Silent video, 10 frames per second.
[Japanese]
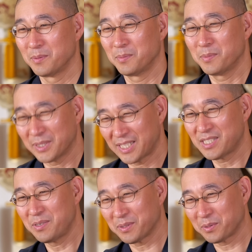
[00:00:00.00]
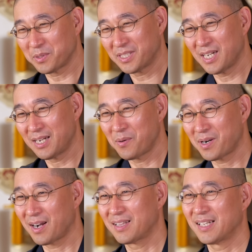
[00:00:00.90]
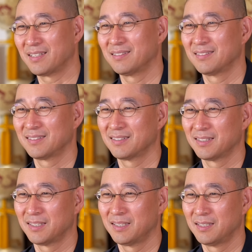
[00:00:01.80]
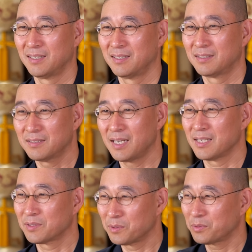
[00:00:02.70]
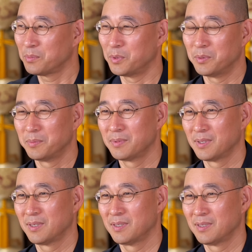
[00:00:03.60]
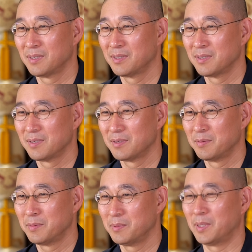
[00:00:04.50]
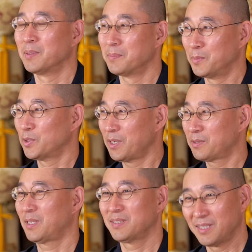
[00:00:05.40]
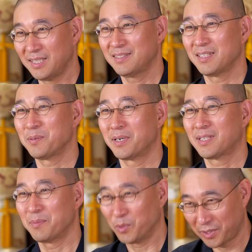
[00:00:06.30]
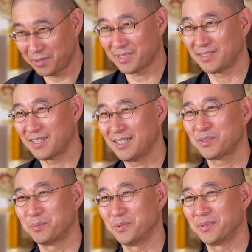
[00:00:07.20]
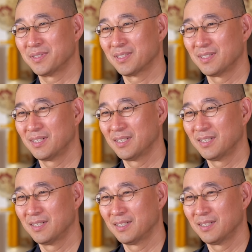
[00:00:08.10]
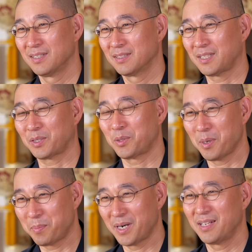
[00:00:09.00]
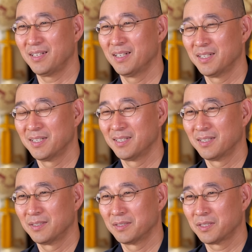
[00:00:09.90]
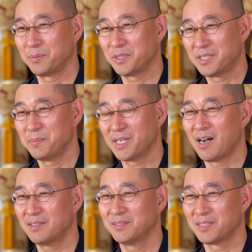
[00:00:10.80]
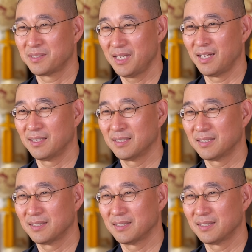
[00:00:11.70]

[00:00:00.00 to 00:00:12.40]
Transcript: 私にはその違いがわからないぐらいその子もあ、モデルさんだなって言われたらモデルさんだなと思う。だけどやっぱり厳しい目があるんですね。